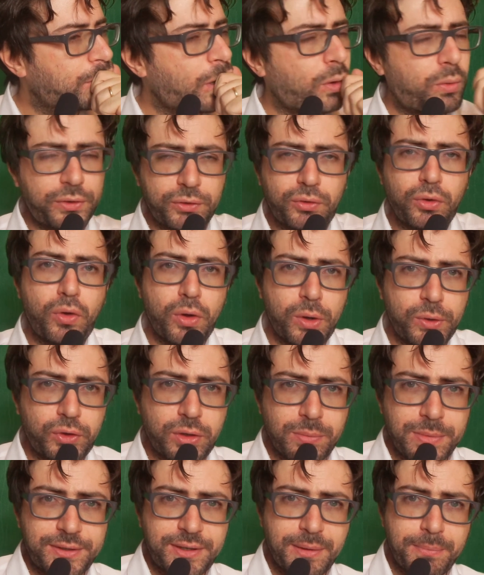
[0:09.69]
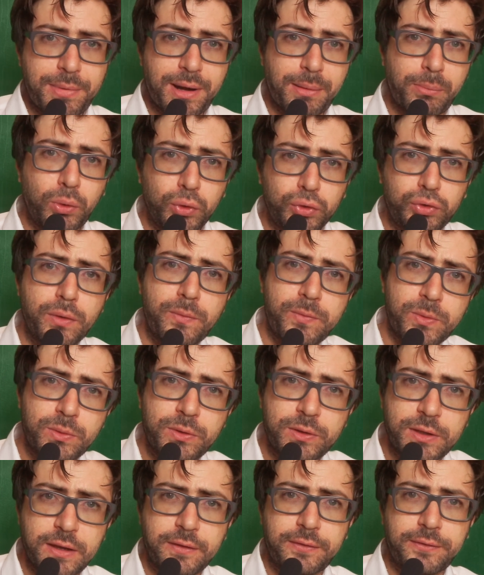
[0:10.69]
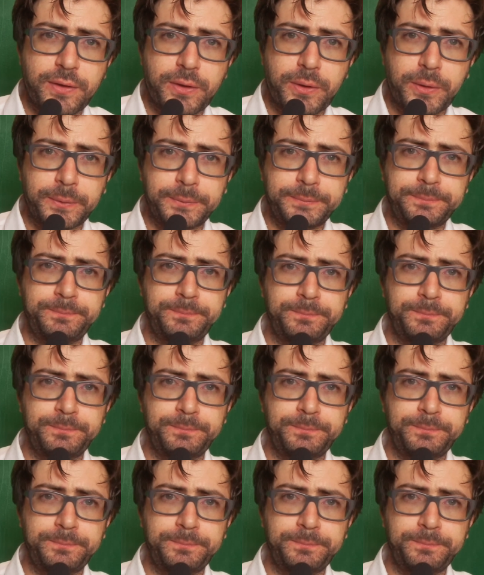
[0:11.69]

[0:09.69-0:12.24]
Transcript: questo corso mi sembra molto fruttifero.